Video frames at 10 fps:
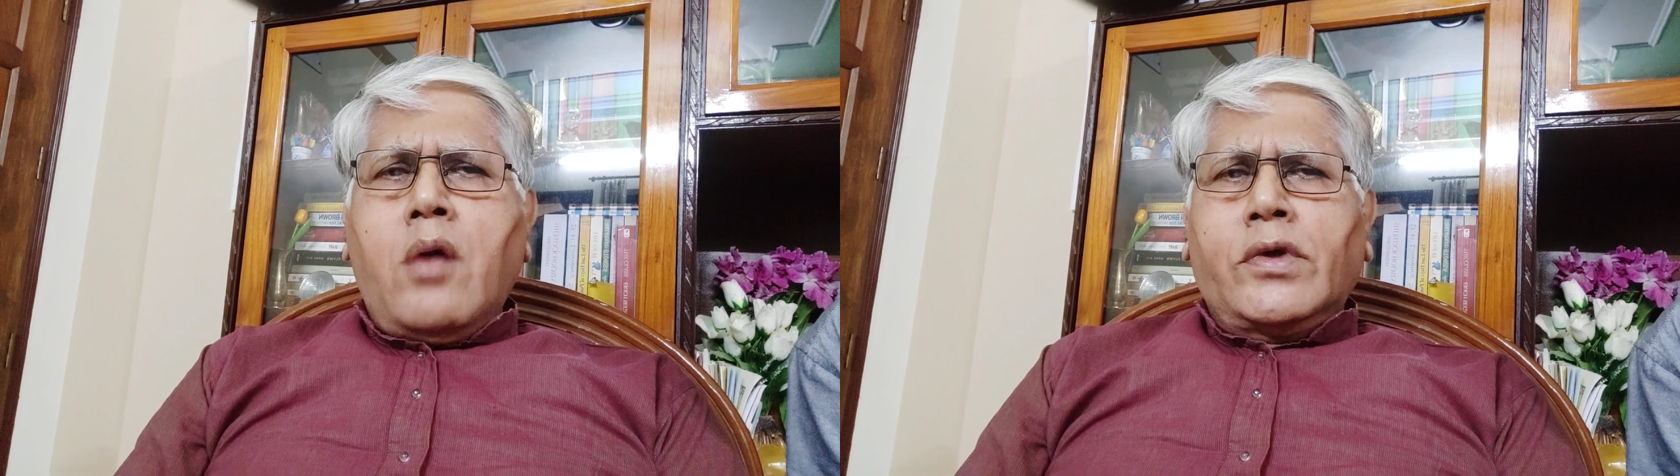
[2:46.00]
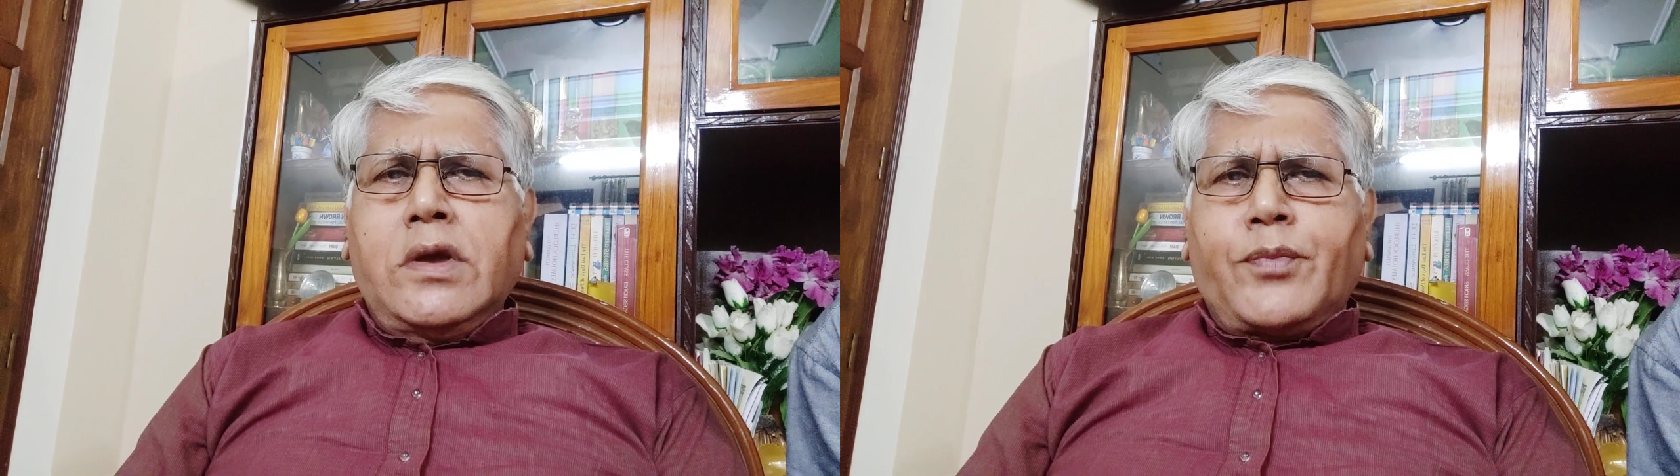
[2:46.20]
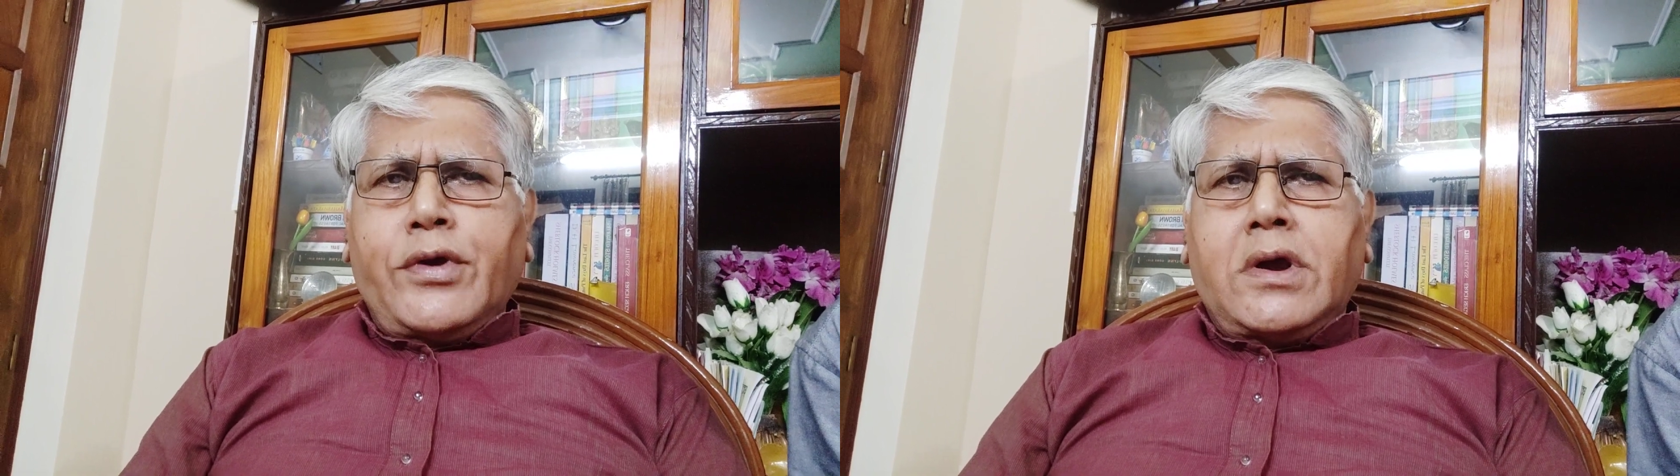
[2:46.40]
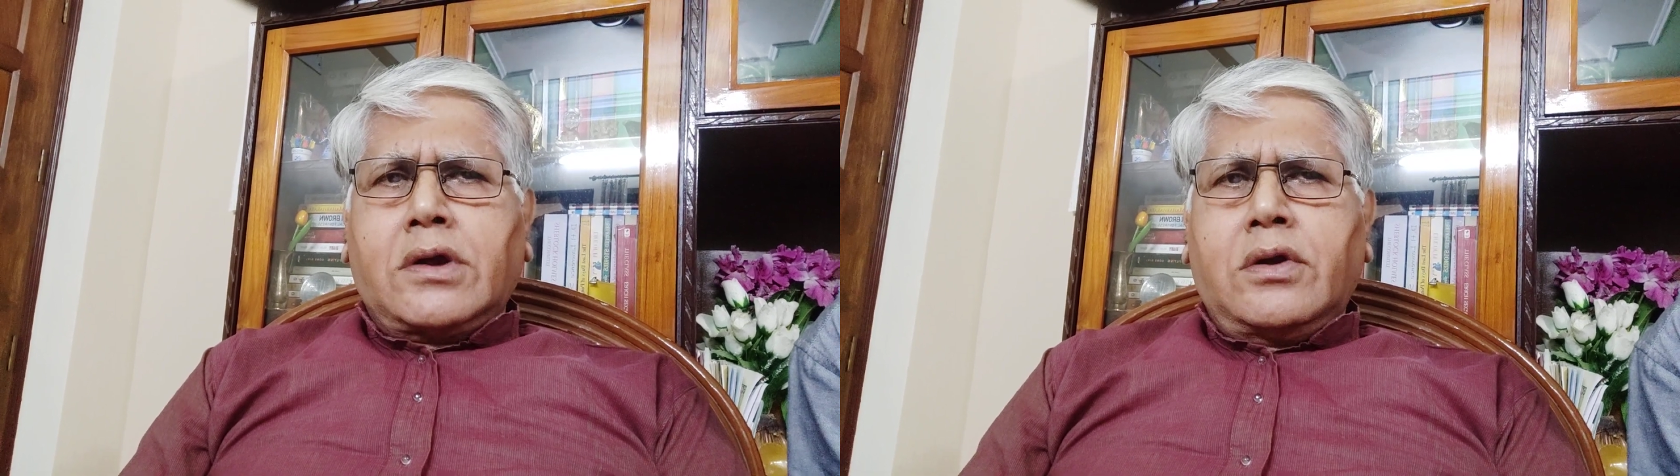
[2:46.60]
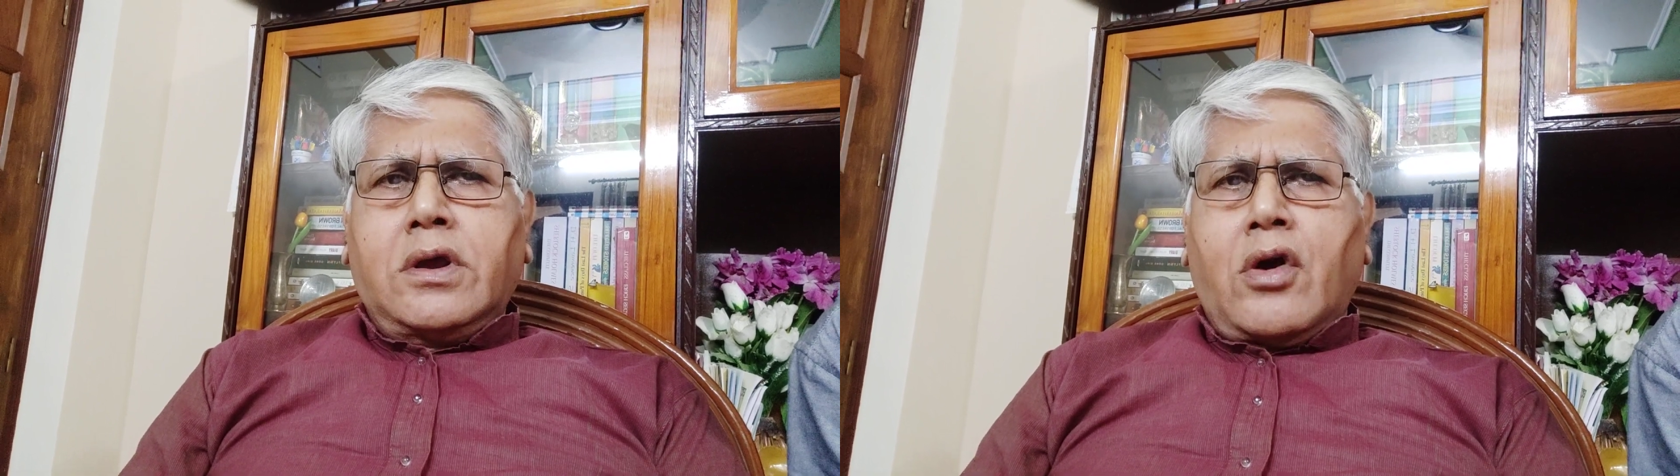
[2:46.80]
আমাদের পরীক্ষা
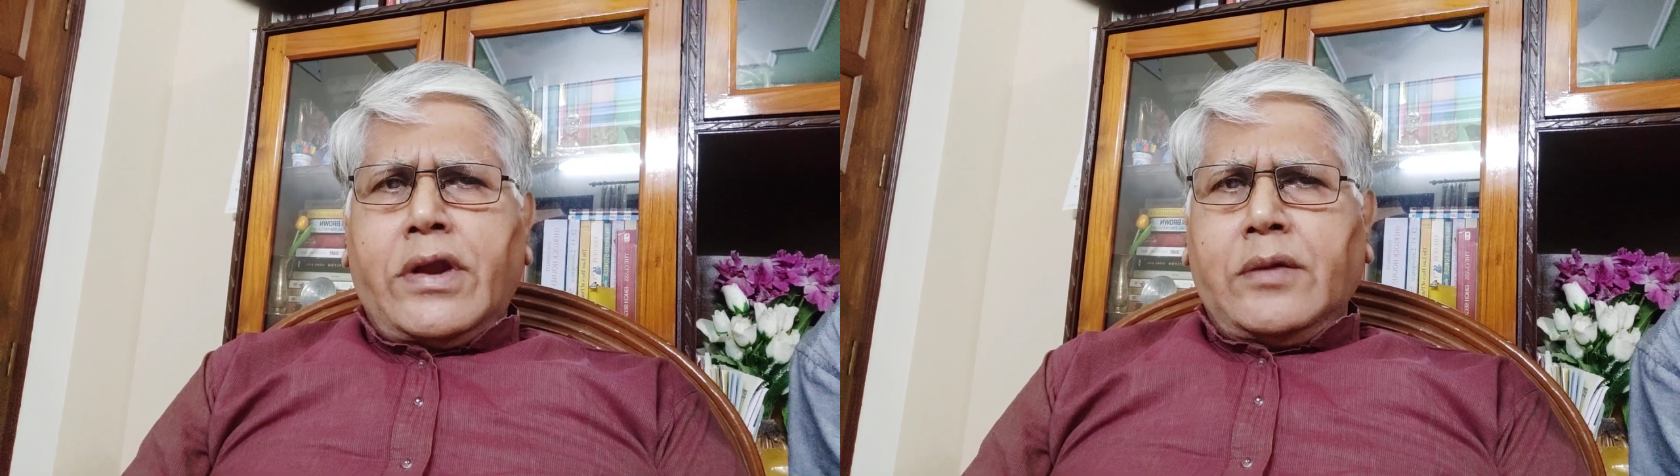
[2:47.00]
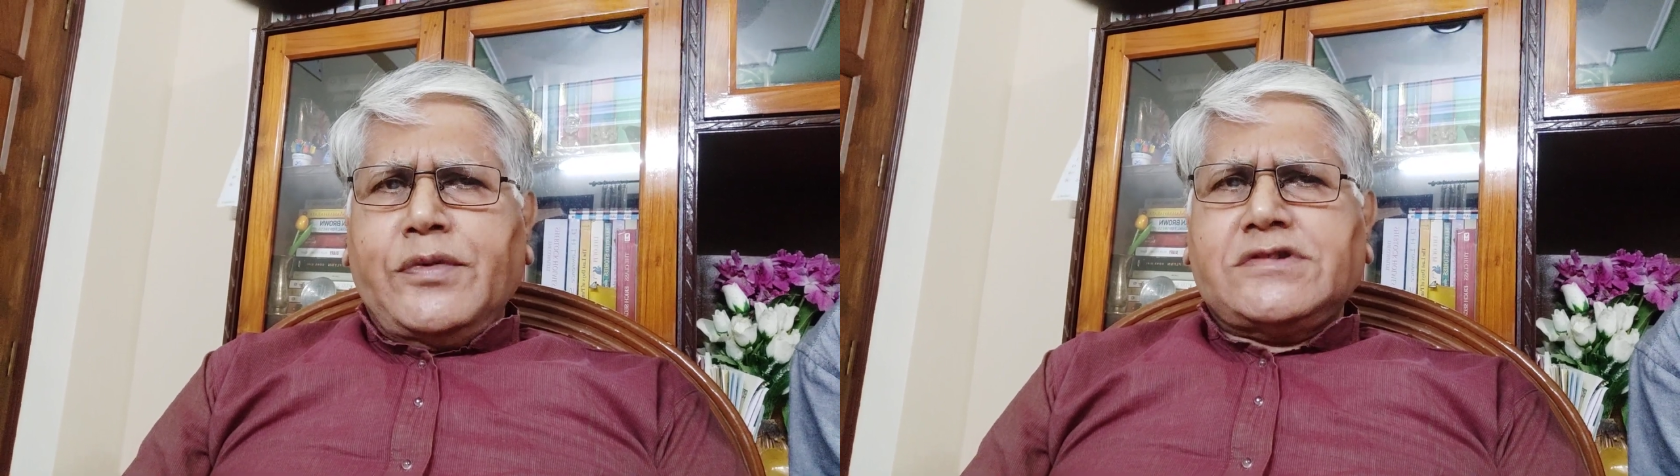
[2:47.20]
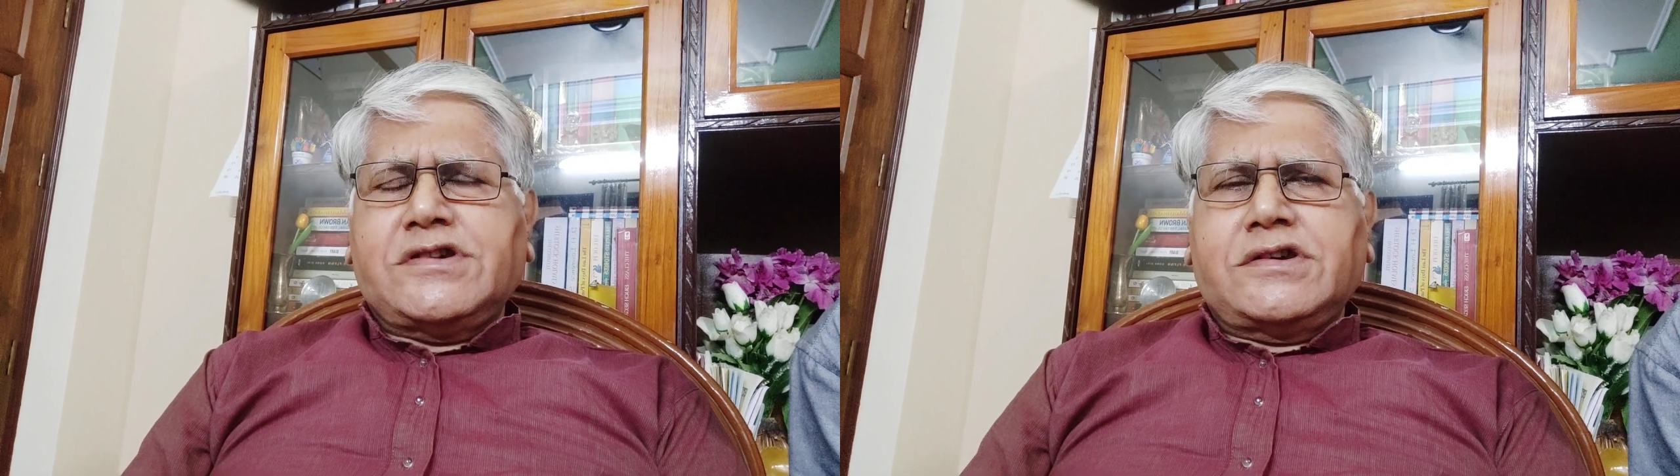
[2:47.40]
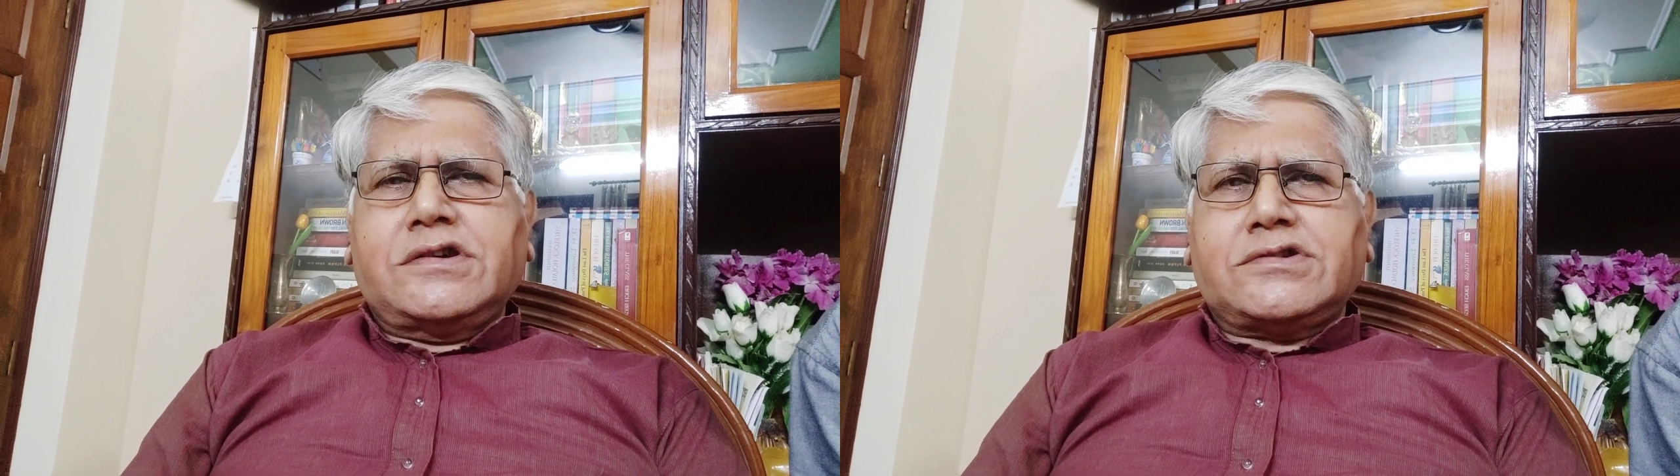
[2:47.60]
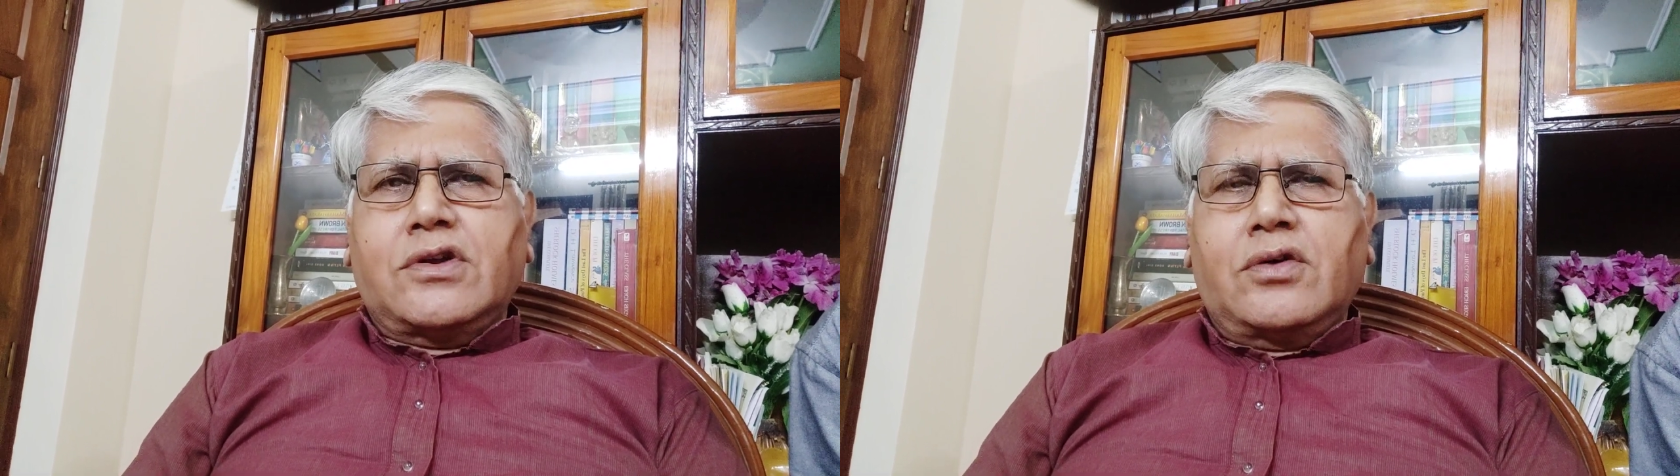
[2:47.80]
টরীক্ষা অনেক পিছিয়ে
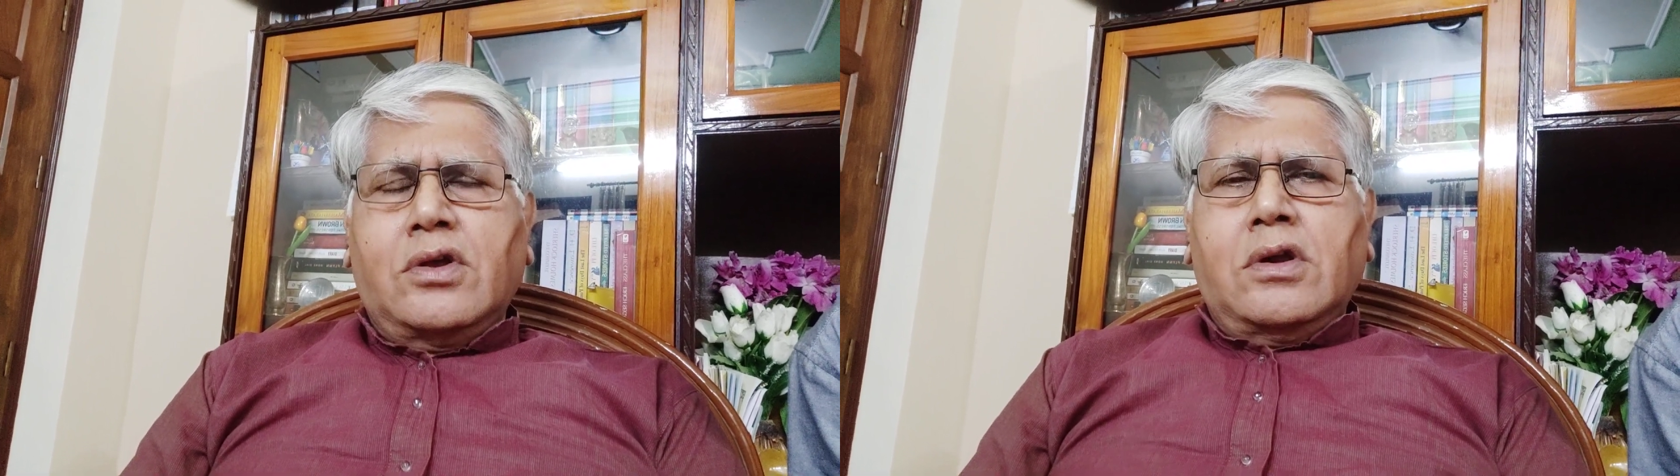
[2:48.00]
গিয়েছিল